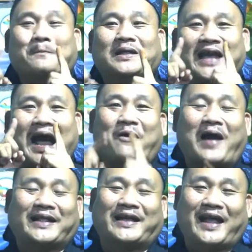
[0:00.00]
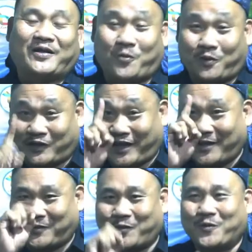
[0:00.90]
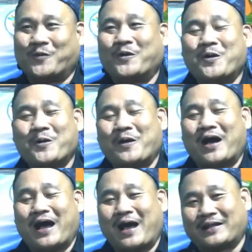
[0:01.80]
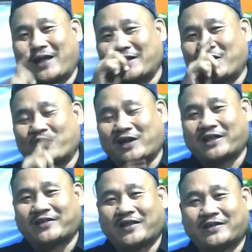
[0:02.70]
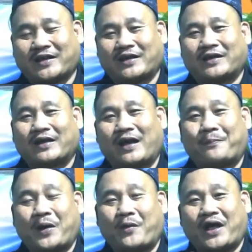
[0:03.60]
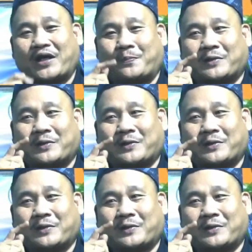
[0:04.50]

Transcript: Beliau adalah nomor satu uh, dari organisasi uh, eh, PWI,